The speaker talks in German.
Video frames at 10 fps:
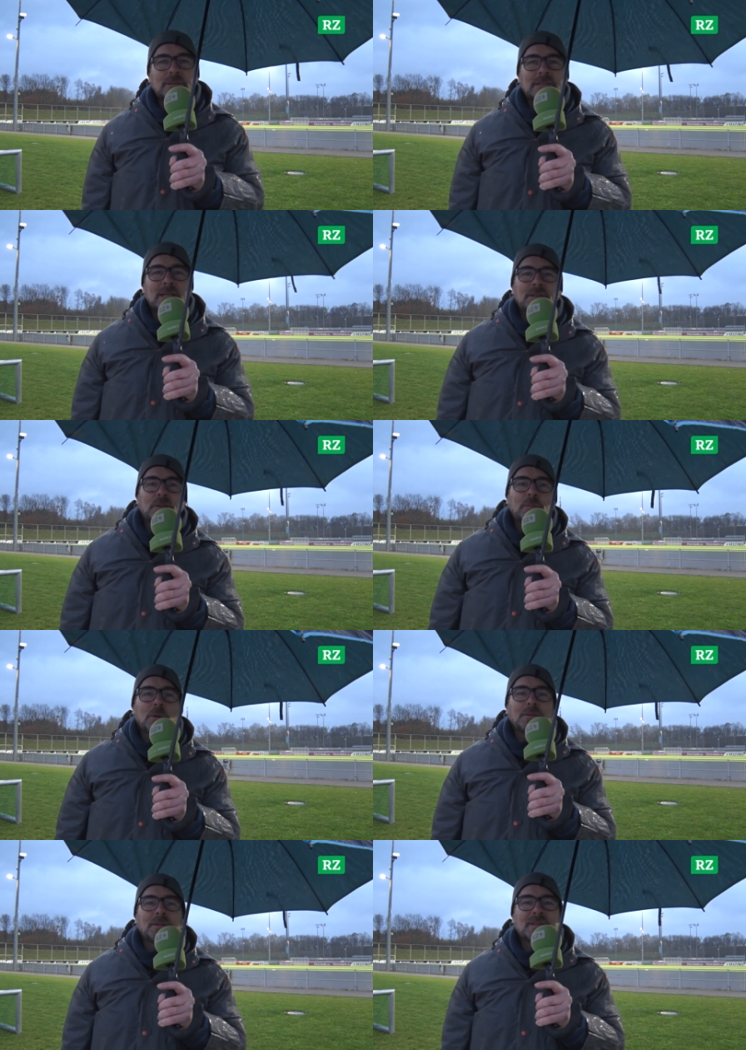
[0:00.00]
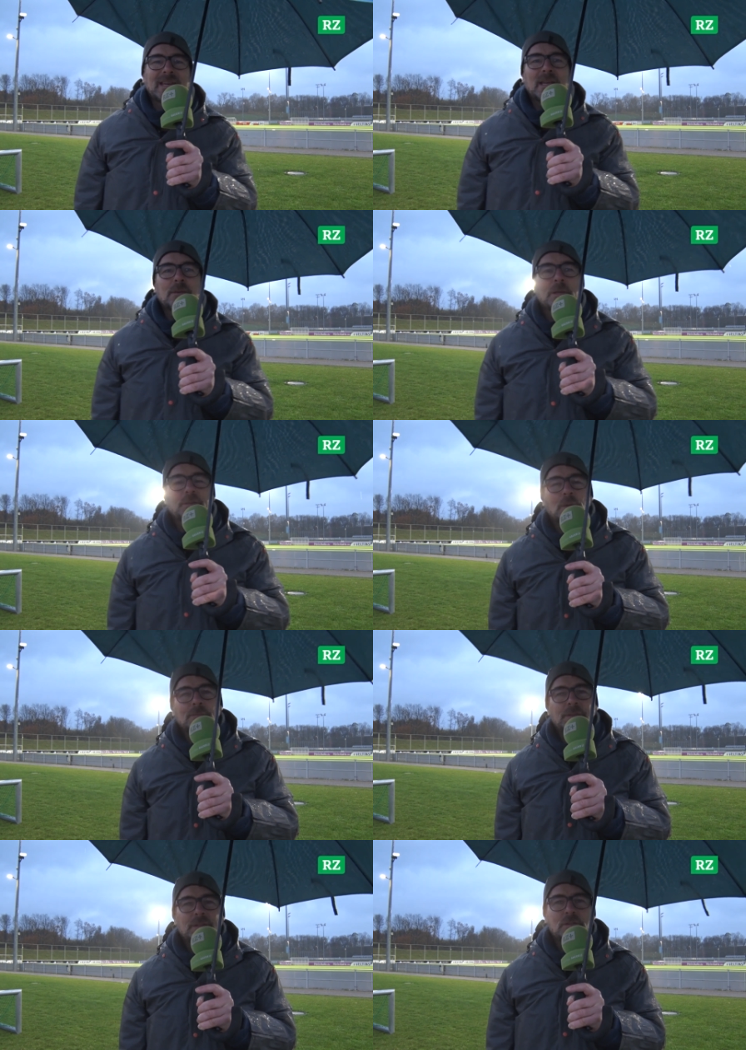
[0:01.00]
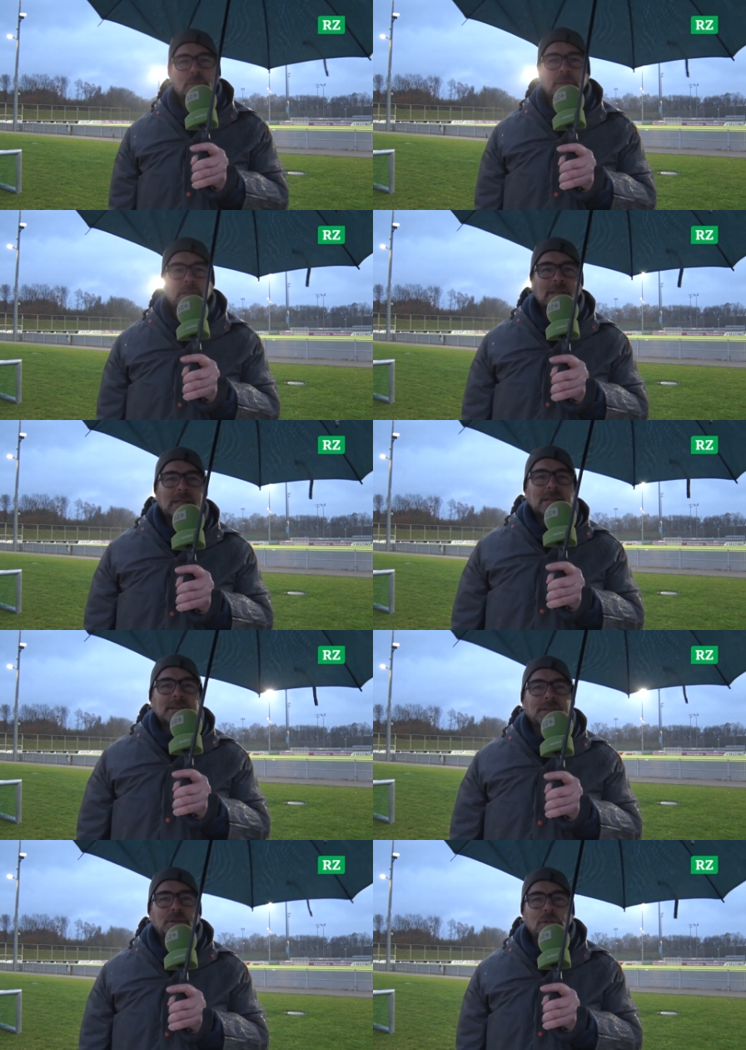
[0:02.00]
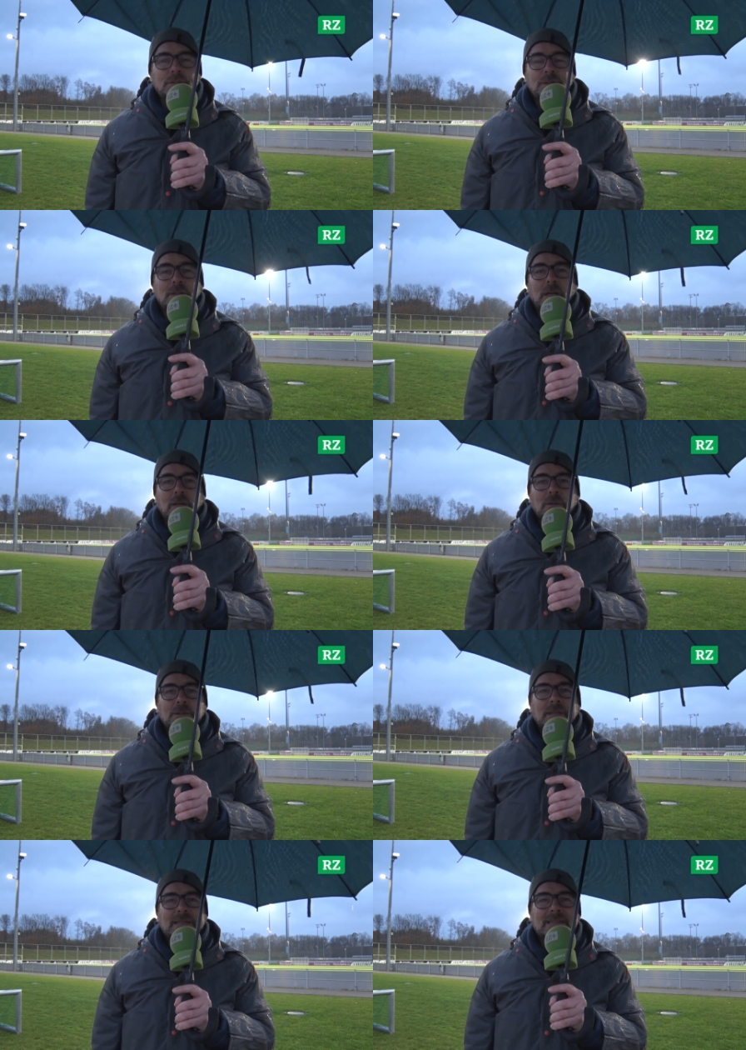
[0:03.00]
dann kein Support ist, gerade bei so einem wichtigen Spiel, das könnte auch nach